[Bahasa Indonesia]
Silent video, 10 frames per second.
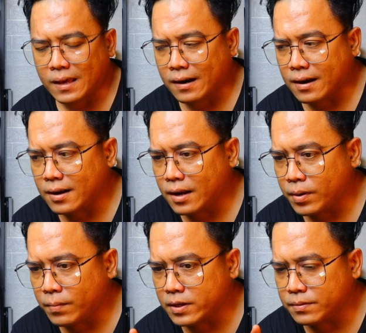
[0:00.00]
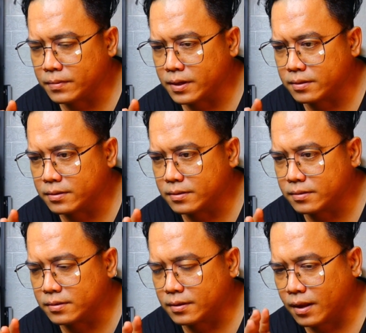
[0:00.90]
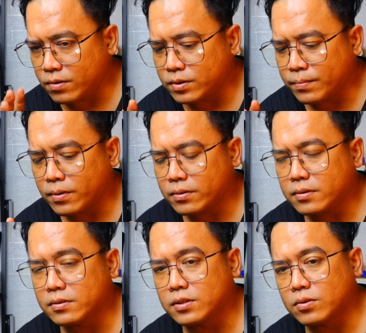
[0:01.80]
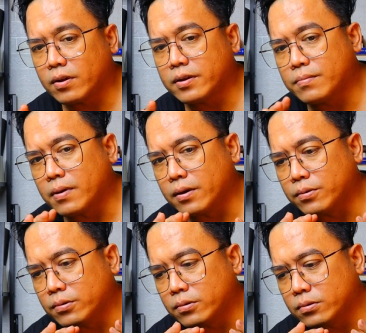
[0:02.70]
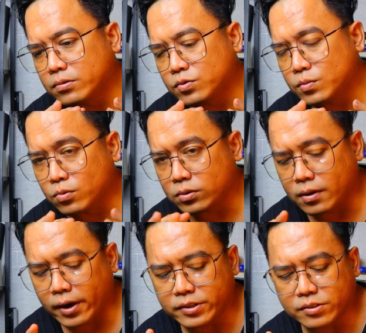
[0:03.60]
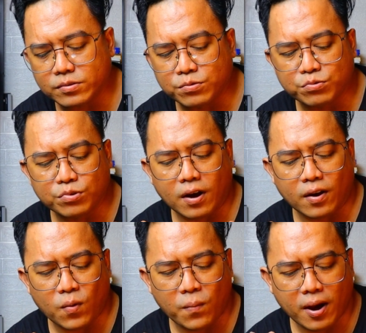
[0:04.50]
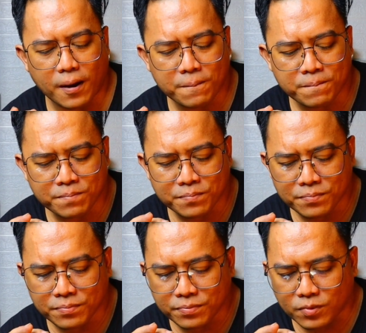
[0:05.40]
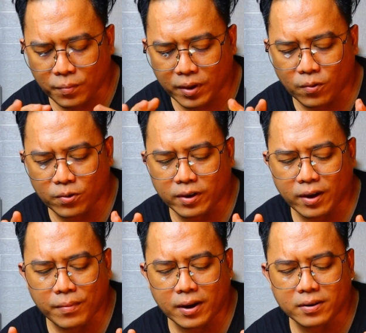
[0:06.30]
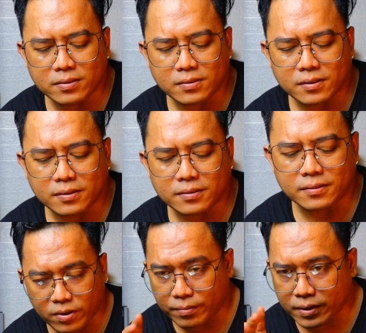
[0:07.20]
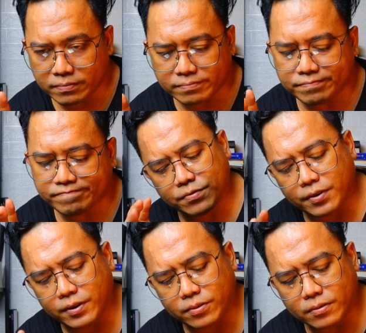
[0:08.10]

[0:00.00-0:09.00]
karena di 15 menit setelah lu semprot disitulah dia baru smooth guys untuk aroma tobekonya yang manis ya tongkabin very